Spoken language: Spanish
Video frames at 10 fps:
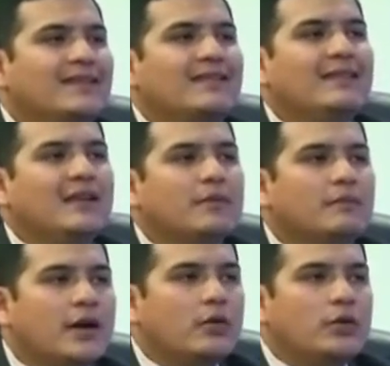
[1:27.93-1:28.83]
Sin
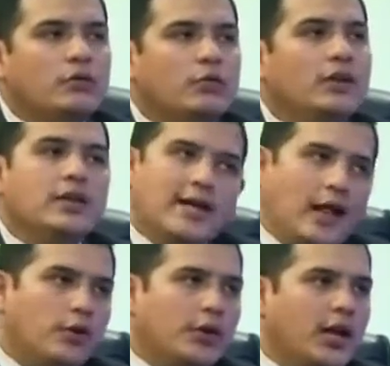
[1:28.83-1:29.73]
embargo, es un
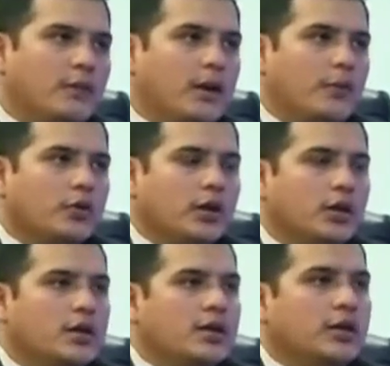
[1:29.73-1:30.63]
indicador nada más
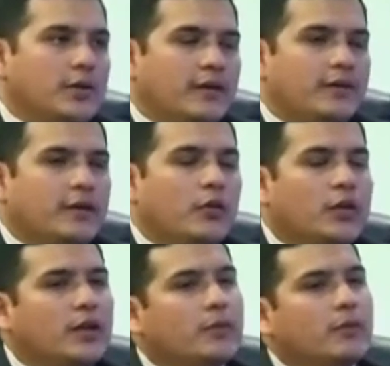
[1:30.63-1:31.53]
porque deberían tener en
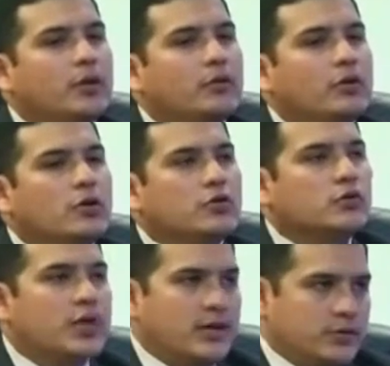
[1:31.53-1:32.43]
cuenta primero
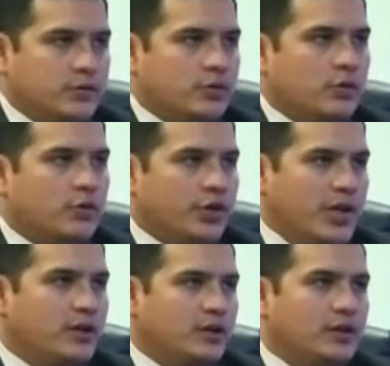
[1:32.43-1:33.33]
sus gastos
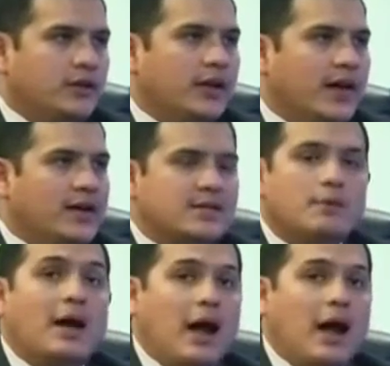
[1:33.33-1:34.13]
corrientes en casa,